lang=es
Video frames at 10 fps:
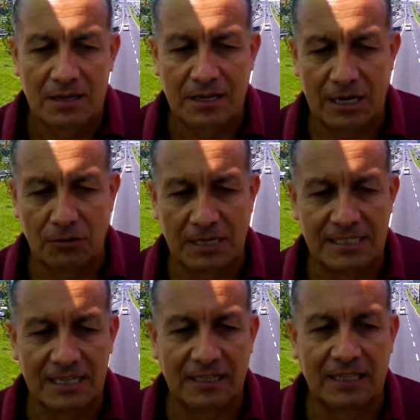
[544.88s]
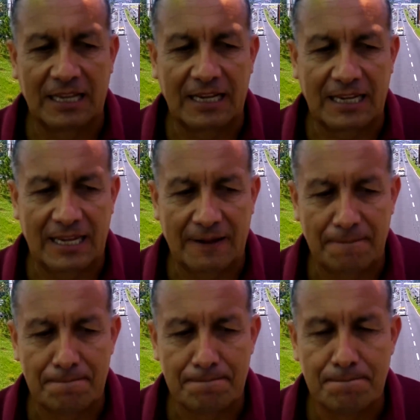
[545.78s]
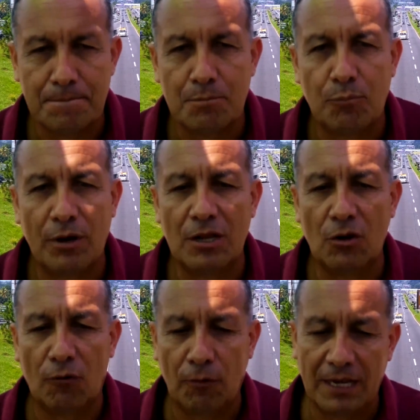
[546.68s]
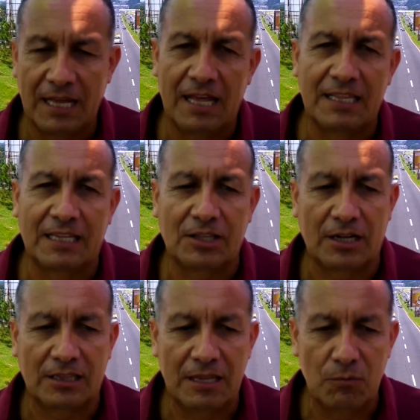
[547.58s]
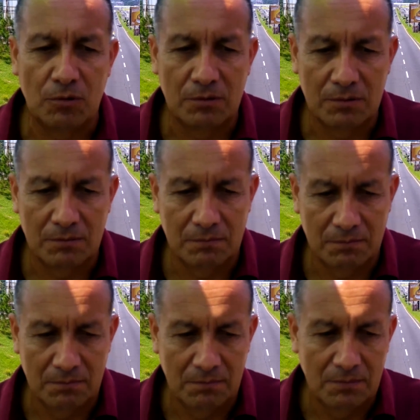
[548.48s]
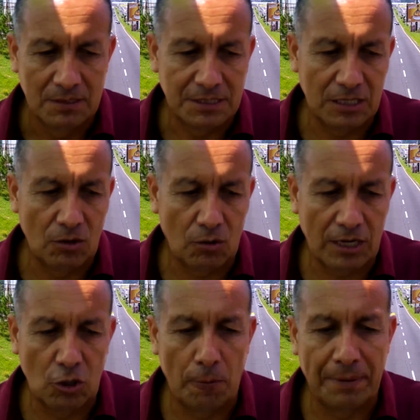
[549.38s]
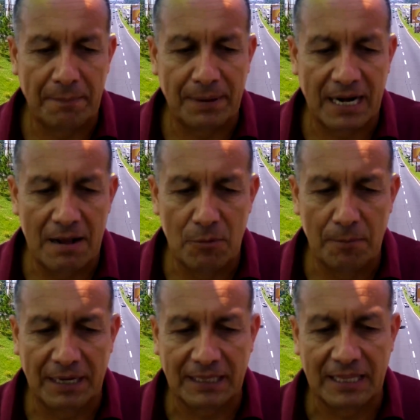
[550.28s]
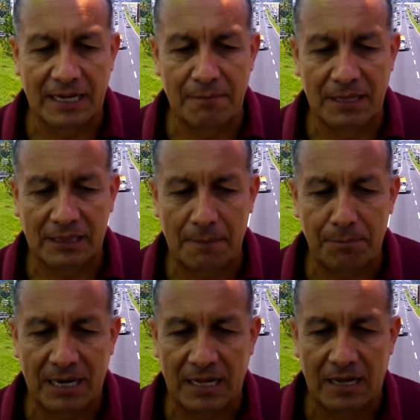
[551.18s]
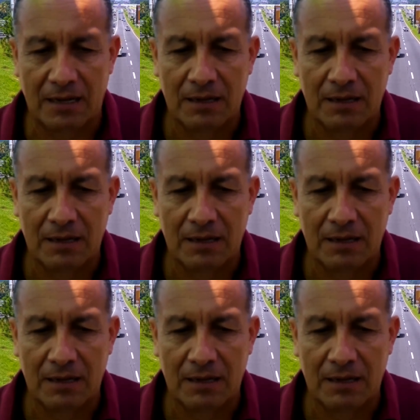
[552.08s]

quiero decirles de que pues no fue nada de atractivo, sino que nos preparamos verdaderamente para,